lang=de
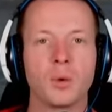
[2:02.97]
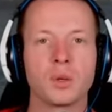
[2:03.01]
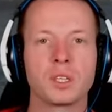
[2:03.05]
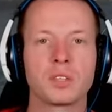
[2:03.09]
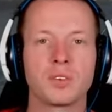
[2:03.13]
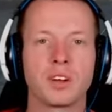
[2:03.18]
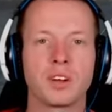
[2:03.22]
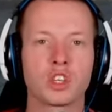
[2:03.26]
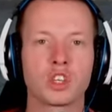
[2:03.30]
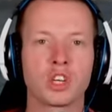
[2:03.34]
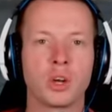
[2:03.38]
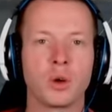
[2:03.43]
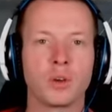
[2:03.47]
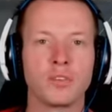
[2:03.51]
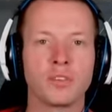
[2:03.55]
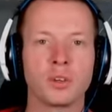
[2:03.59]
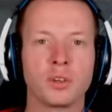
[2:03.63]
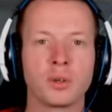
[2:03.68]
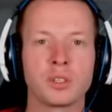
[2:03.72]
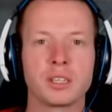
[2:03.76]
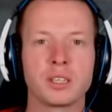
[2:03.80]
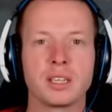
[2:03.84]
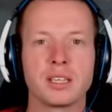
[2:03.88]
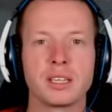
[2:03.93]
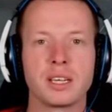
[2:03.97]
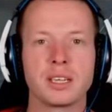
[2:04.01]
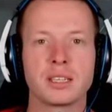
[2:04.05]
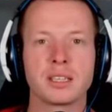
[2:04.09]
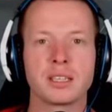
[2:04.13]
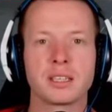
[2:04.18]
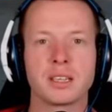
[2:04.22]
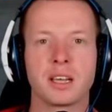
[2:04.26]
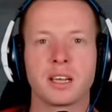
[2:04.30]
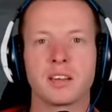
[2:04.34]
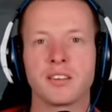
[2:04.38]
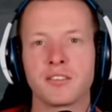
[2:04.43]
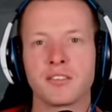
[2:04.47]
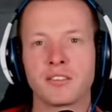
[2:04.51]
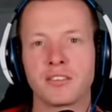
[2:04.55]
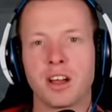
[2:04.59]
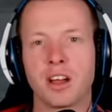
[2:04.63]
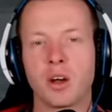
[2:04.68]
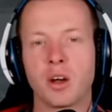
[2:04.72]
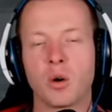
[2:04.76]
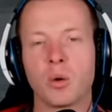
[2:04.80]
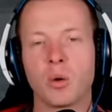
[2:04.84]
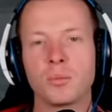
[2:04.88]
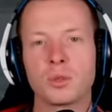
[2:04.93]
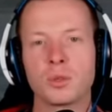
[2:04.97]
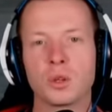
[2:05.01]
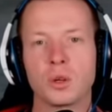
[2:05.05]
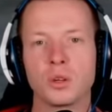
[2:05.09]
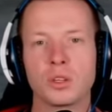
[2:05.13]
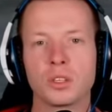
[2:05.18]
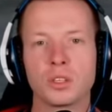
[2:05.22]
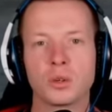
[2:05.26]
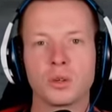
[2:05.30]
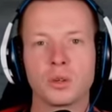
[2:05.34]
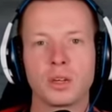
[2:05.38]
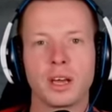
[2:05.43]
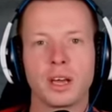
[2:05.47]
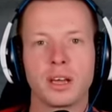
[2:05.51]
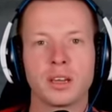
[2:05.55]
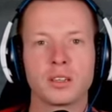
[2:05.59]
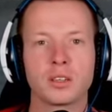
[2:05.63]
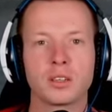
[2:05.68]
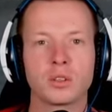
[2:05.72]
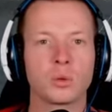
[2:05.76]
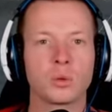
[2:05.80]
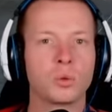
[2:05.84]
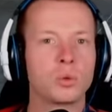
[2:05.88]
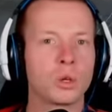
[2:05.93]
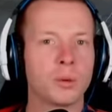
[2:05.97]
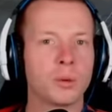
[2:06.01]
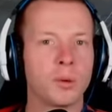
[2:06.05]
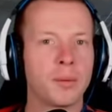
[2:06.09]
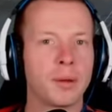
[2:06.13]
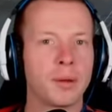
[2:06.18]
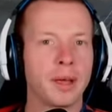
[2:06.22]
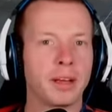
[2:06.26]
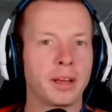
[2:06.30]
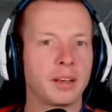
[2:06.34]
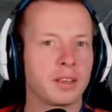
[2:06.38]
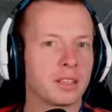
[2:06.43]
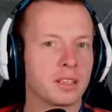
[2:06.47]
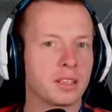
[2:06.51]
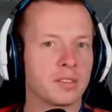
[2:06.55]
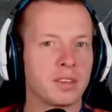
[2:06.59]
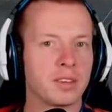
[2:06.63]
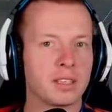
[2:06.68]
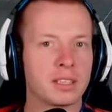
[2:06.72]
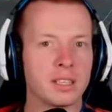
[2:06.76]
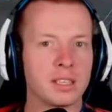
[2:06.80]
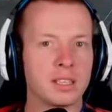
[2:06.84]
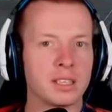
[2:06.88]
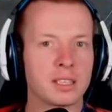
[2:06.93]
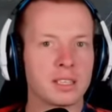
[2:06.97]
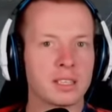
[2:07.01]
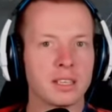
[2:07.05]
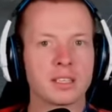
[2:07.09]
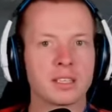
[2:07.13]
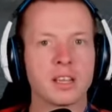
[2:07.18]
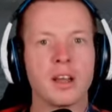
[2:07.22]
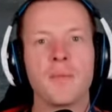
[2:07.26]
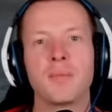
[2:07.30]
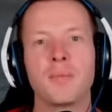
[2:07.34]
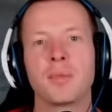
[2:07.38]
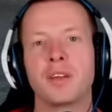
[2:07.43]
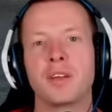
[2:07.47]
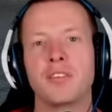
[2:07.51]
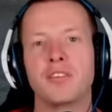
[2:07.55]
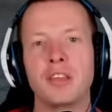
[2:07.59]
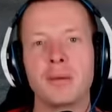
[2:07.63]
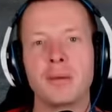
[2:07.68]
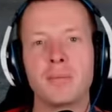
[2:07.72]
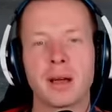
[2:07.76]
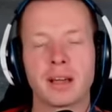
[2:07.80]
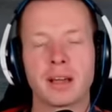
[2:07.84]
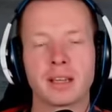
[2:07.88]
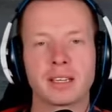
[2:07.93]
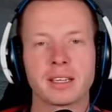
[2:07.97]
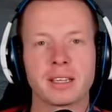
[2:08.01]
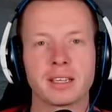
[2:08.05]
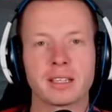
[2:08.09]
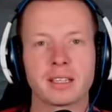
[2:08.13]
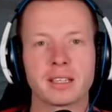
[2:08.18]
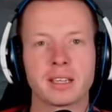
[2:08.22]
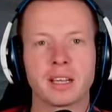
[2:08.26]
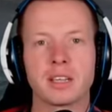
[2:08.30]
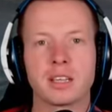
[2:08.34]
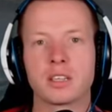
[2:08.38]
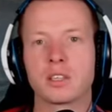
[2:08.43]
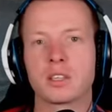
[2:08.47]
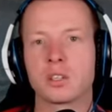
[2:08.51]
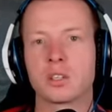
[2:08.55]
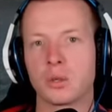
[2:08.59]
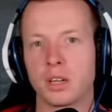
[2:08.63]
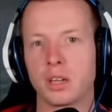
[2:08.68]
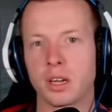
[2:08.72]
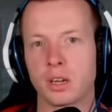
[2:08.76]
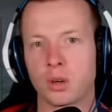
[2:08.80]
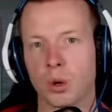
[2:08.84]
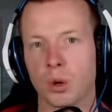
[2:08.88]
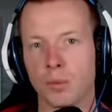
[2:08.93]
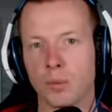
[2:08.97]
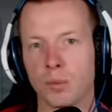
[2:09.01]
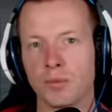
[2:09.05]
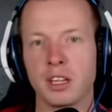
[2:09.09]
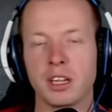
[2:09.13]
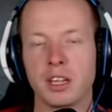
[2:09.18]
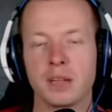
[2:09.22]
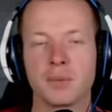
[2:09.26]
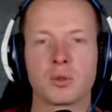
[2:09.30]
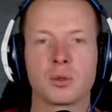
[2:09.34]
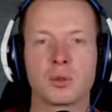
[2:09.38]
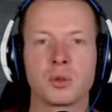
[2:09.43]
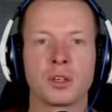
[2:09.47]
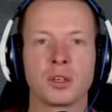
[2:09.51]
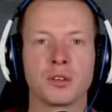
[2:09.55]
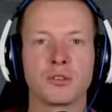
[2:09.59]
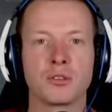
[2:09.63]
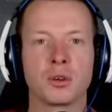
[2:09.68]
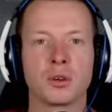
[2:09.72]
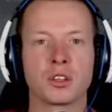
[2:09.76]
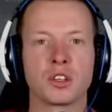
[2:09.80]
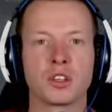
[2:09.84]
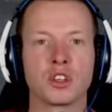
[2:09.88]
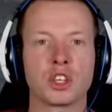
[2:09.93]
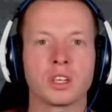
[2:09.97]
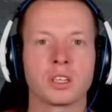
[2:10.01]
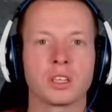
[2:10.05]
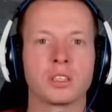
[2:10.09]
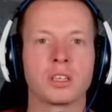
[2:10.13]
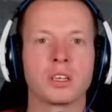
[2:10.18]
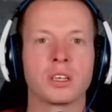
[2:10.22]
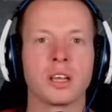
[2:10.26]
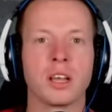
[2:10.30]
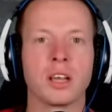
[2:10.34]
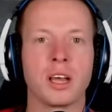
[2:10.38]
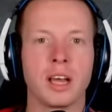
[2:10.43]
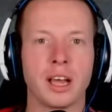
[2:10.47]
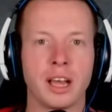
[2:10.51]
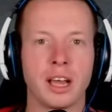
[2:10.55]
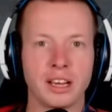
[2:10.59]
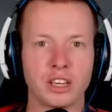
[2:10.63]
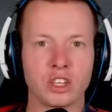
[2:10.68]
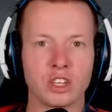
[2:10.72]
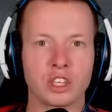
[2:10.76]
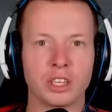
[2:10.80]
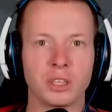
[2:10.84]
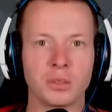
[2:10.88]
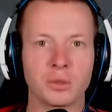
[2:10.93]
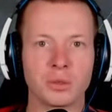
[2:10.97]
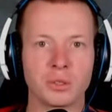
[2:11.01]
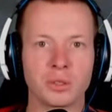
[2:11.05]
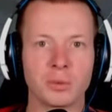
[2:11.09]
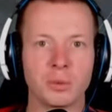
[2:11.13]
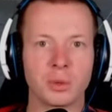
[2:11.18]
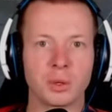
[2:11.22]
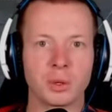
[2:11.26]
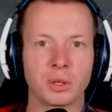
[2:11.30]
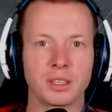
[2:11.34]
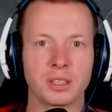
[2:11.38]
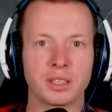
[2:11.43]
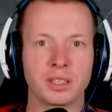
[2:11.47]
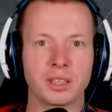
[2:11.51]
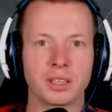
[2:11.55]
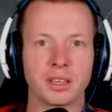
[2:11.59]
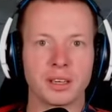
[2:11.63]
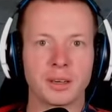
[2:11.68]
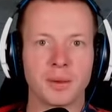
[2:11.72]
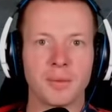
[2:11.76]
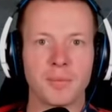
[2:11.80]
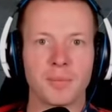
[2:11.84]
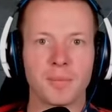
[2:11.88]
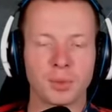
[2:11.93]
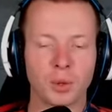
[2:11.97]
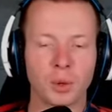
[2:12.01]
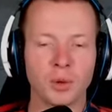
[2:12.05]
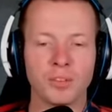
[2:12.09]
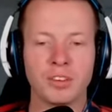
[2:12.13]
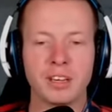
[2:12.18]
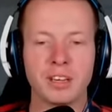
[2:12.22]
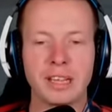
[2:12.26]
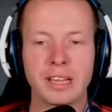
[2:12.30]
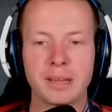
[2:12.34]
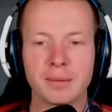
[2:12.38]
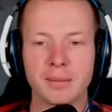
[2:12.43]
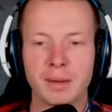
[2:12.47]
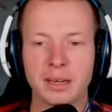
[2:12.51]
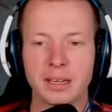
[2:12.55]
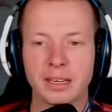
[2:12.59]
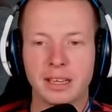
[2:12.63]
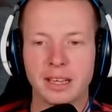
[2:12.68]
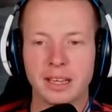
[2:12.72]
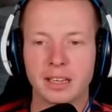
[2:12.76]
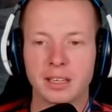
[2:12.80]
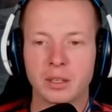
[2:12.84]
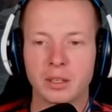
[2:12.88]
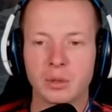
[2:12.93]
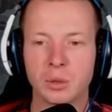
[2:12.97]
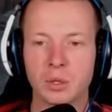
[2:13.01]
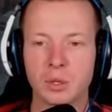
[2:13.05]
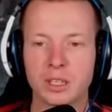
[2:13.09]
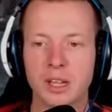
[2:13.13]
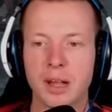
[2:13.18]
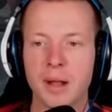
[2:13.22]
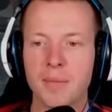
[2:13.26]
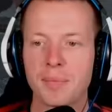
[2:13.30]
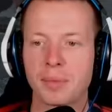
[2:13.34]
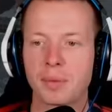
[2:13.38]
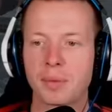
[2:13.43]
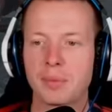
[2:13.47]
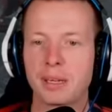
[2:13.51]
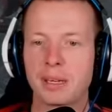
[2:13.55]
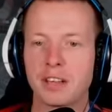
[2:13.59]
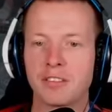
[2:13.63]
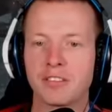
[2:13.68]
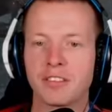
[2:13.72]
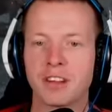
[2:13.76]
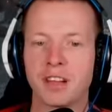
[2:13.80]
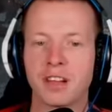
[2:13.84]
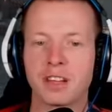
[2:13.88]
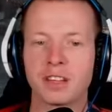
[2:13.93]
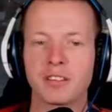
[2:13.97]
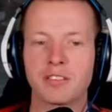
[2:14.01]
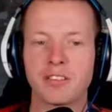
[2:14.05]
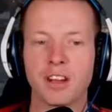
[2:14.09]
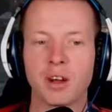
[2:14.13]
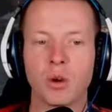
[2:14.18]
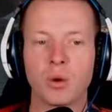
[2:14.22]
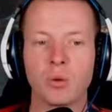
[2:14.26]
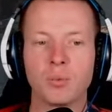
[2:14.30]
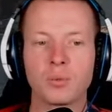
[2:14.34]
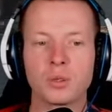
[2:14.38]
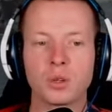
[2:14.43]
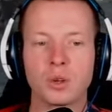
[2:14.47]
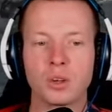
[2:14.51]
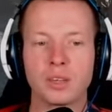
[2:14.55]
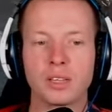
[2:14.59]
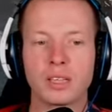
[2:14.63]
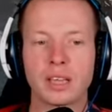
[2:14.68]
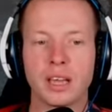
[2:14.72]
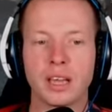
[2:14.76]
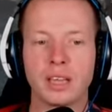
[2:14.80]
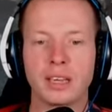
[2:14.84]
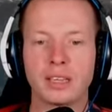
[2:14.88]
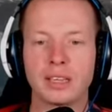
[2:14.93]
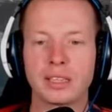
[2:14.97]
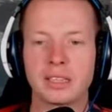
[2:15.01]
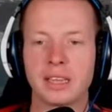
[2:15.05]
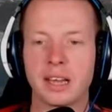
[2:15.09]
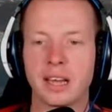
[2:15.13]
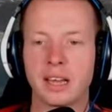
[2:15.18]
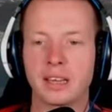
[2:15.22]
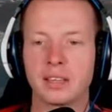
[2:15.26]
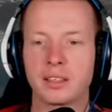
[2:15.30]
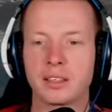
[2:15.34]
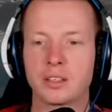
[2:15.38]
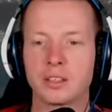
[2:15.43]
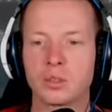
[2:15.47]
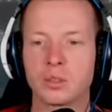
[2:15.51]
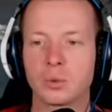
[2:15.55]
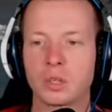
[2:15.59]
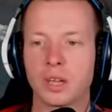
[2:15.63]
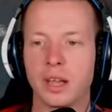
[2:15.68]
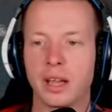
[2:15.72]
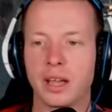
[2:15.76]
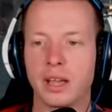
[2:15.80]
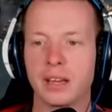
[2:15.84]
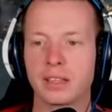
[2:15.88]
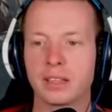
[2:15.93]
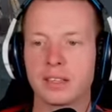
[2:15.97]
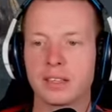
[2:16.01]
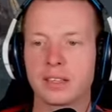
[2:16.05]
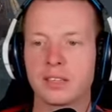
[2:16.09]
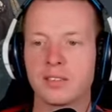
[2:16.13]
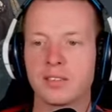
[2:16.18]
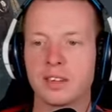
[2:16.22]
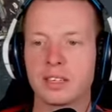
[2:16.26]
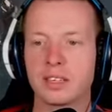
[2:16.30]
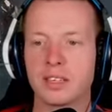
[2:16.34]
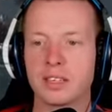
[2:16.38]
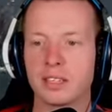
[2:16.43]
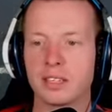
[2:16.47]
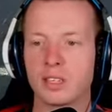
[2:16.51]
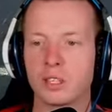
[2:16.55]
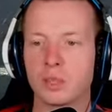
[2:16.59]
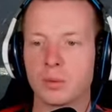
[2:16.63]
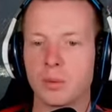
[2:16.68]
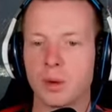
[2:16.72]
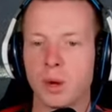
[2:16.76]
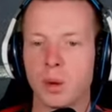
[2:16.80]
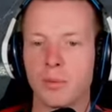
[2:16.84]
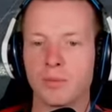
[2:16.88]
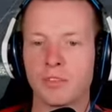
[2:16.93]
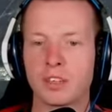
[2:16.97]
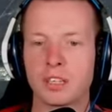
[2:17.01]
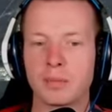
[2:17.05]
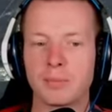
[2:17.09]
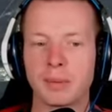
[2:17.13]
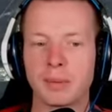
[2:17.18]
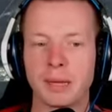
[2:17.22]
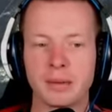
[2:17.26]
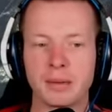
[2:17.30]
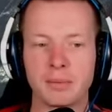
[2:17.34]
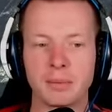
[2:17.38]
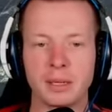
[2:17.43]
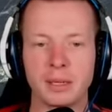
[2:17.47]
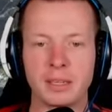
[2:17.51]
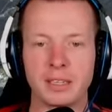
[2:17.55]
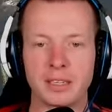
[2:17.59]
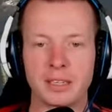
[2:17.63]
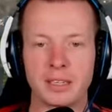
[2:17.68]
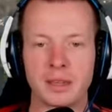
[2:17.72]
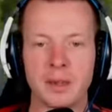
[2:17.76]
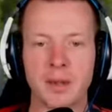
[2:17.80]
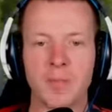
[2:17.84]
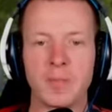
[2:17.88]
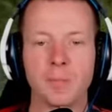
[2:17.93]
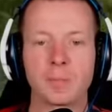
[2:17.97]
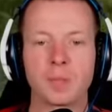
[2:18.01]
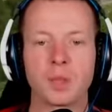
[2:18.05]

Und zwar schauen wir uns als erstes an, warum soll ich so eine Handelsroute überhaupt einrichten, was ist das, wie mache ich das Ganze und dann kommen wir eben zu den fortgeschrittenen Einstellungsmöglichkeiten. Und wir legen mal direkt los mit der Frage, warum soll ich eigentlich eine Handelsroute einrichten, was ist das überhaupt, was bringt mir das?